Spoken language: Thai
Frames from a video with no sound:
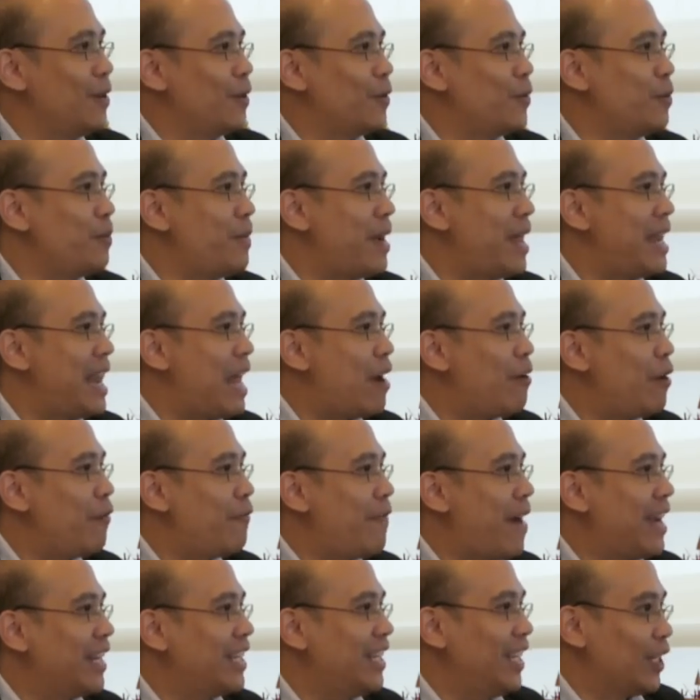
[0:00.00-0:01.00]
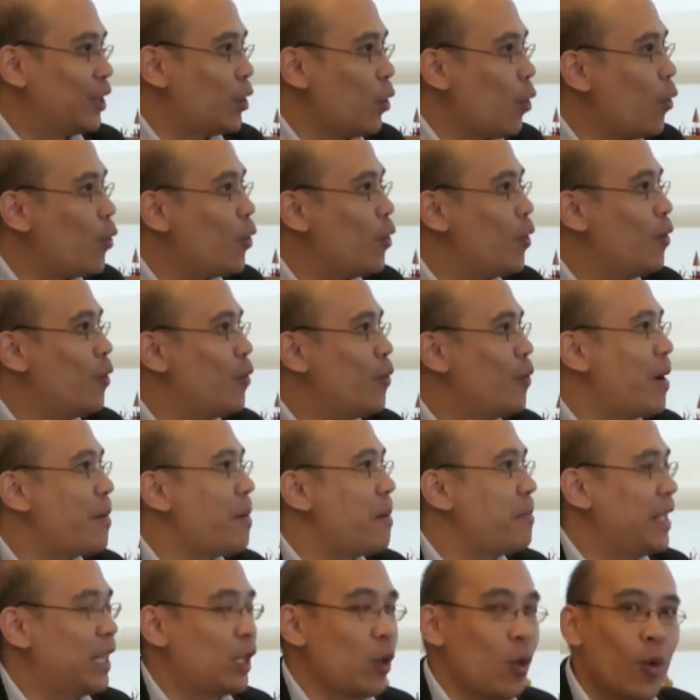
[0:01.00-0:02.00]
คุณปั้นเล่าให้ฟังถึงทุกว่า
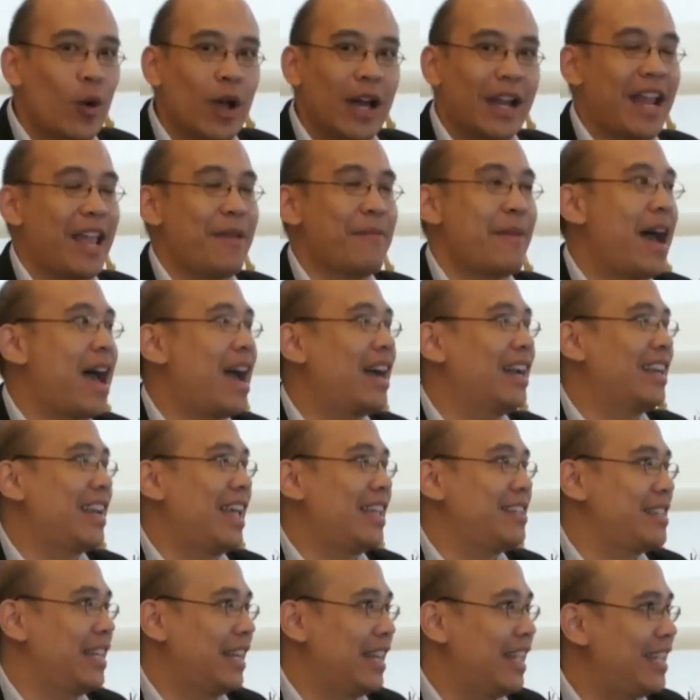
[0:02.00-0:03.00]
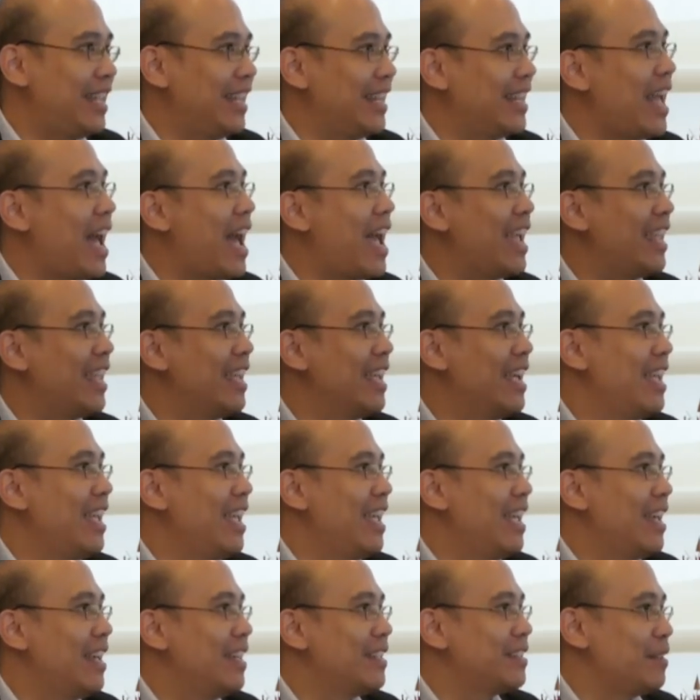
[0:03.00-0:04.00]
มันมีทุกอะไรบ้างในเศรษฐกิจไทย
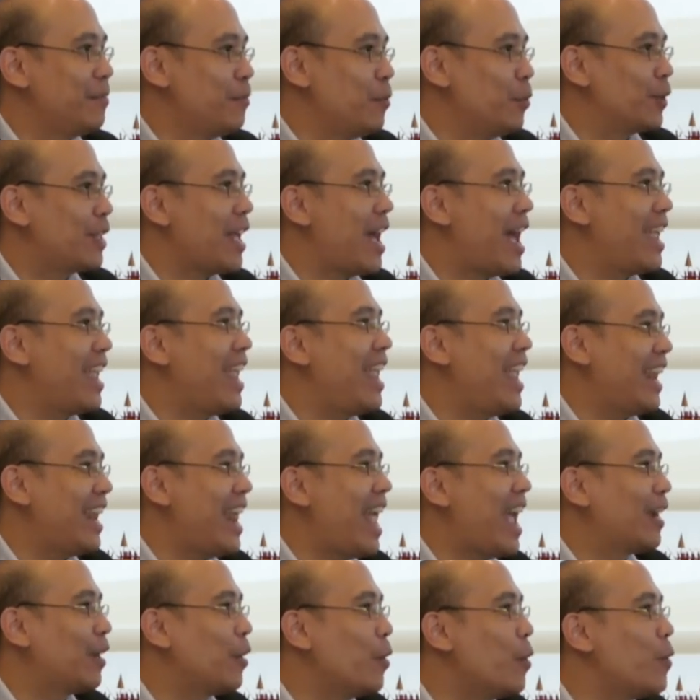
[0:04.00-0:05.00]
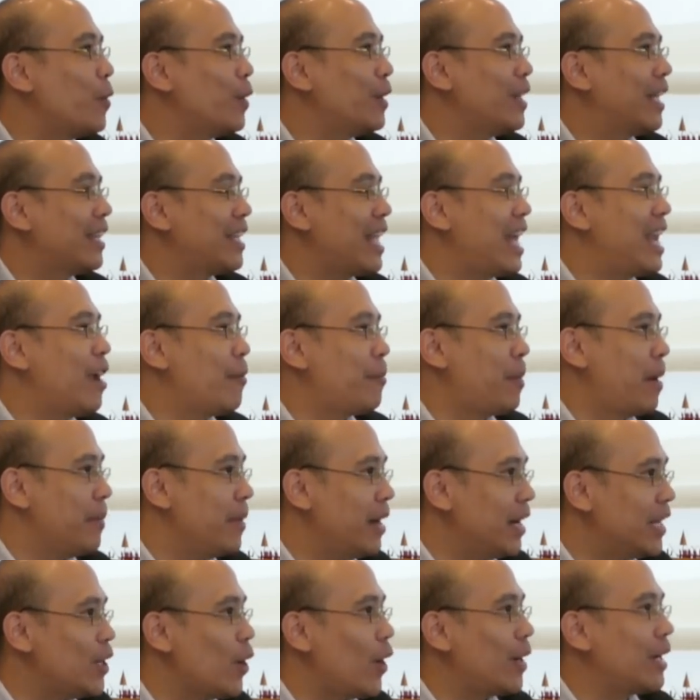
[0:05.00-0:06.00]
สมุทรไทยเหตุแห่งทุกเนี่ยถ้าเราประ
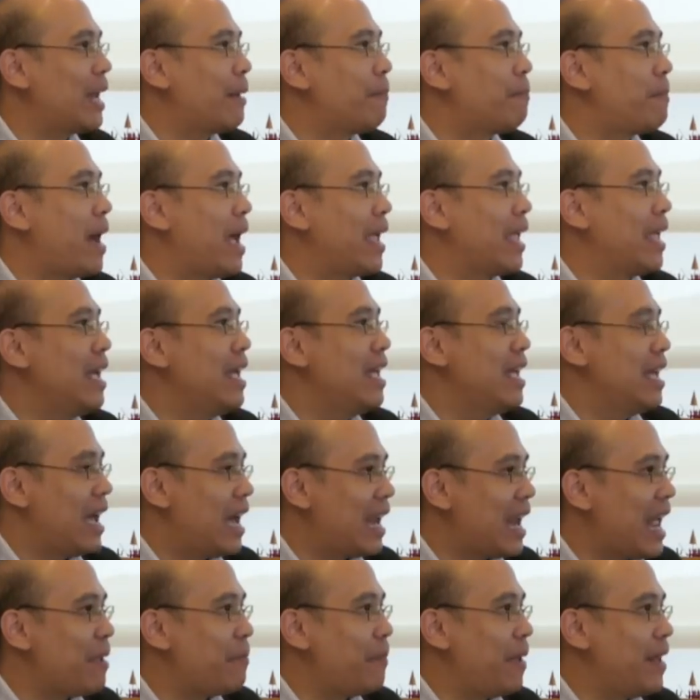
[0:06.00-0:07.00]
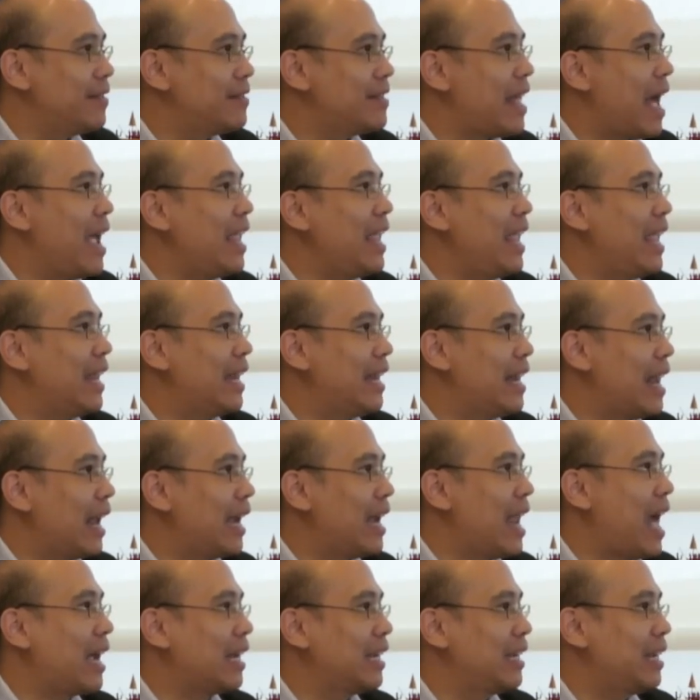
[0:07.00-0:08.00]
เมินย้อนกลับไปอะไรเป็นสาเหตุ
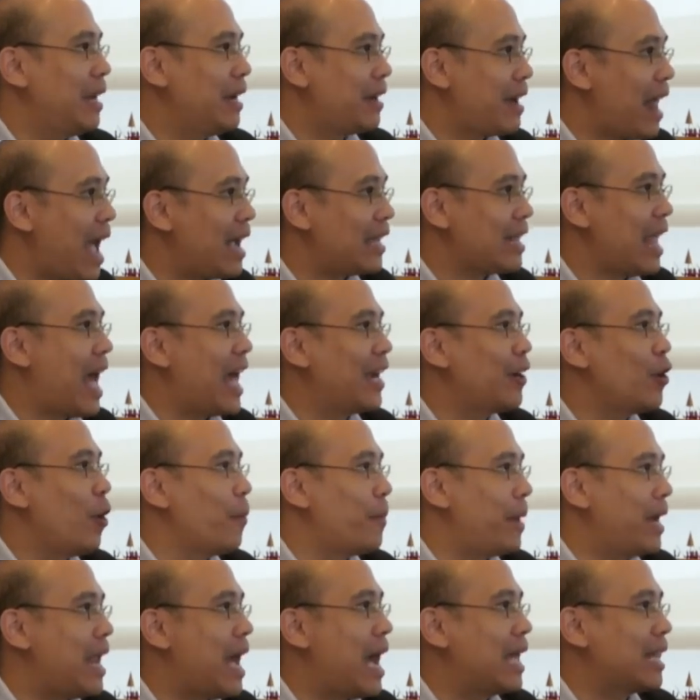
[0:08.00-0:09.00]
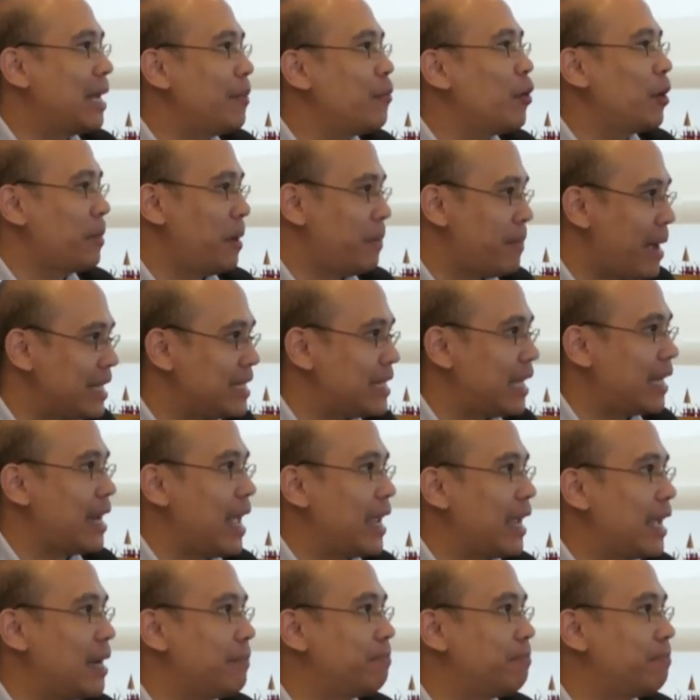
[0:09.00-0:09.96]
หลักๆรากฐานของปัญหาทั้งหมดมันมาจากไหน